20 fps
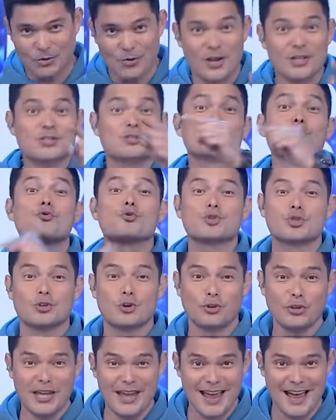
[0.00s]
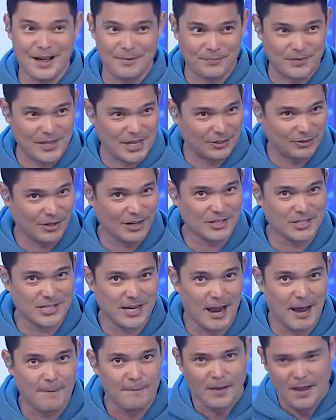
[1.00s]
2 at susunod na yan dito lang
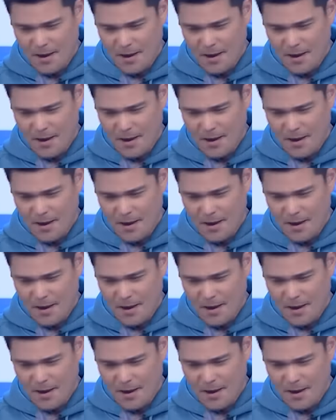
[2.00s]
sa